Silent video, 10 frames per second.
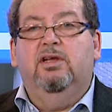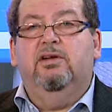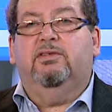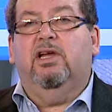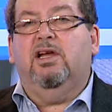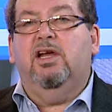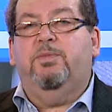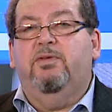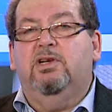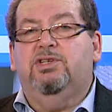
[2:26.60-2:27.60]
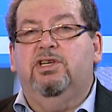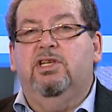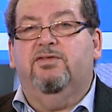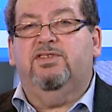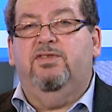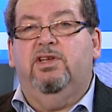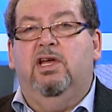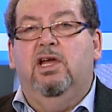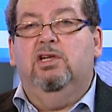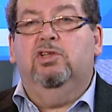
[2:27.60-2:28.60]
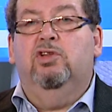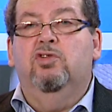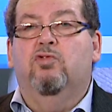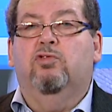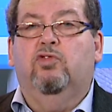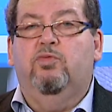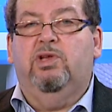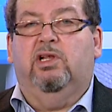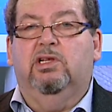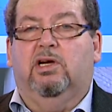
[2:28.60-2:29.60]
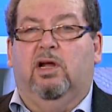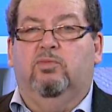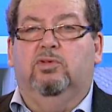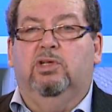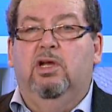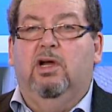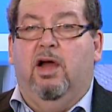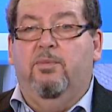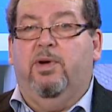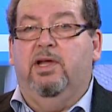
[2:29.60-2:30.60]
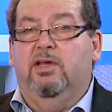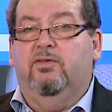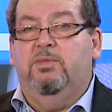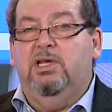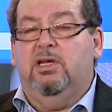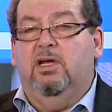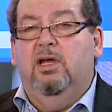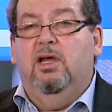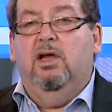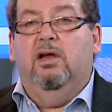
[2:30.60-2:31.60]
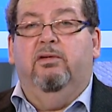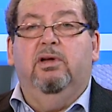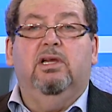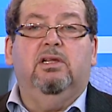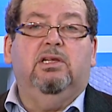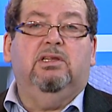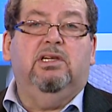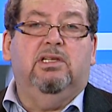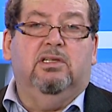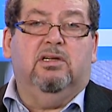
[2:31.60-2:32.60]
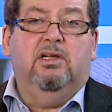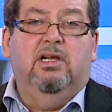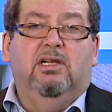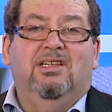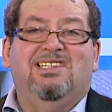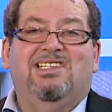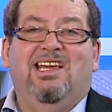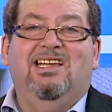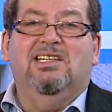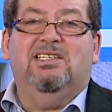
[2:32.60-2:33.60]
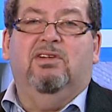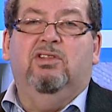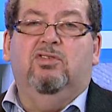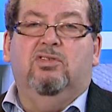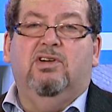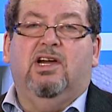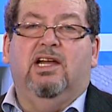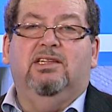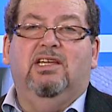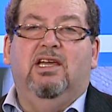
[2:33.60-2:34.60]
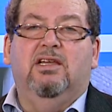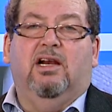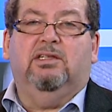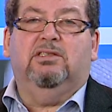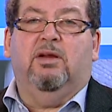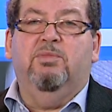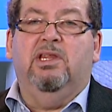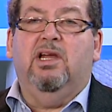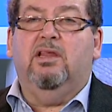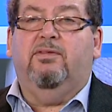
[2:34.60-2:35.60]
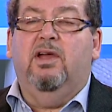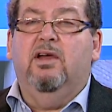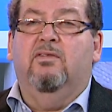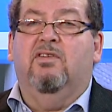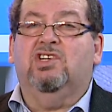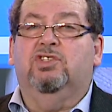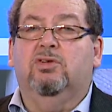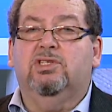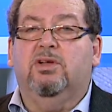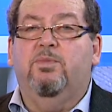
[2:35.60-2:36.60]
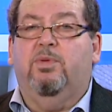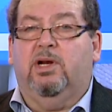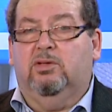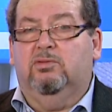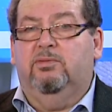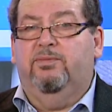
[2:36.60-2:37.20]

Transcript: вторая по величине в сфере дноуглубительных работ компания в мире, выиграла тендер на строительство новых контейнерных терминалов в Аждотском порту.